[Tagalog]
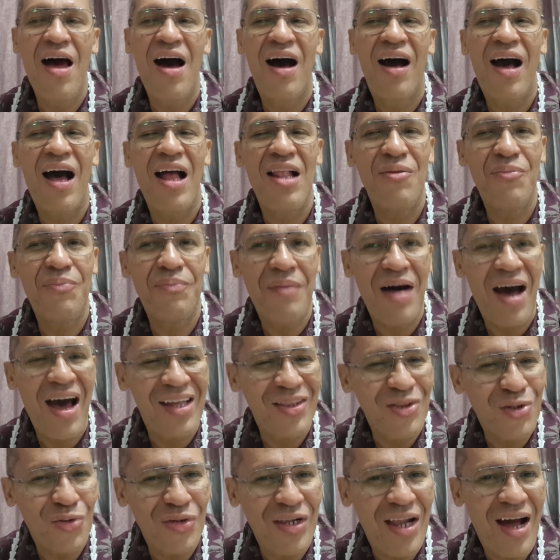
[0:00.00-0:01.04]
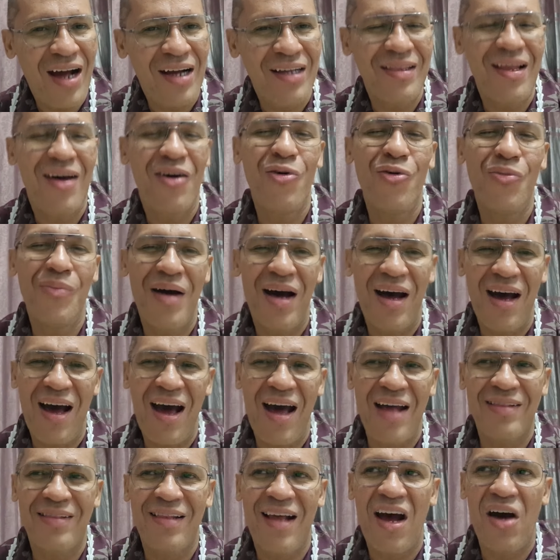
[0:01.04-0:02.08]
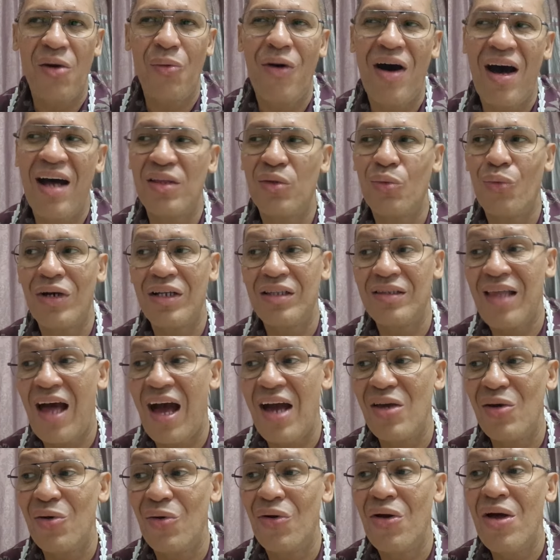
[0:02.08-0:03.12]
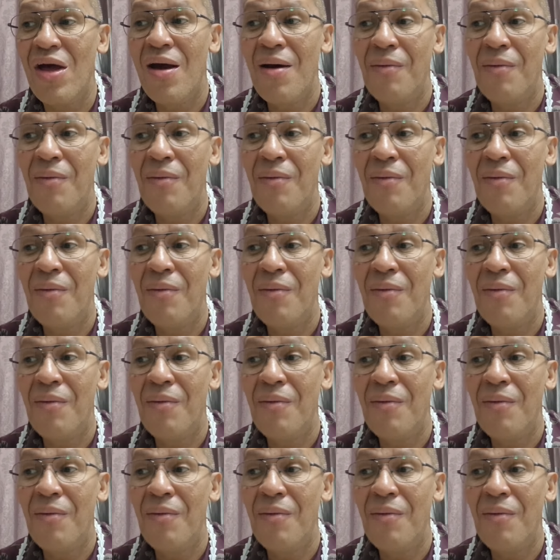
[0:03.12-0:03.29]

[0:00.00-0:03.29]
kalmado lang na humahataw at wag tayo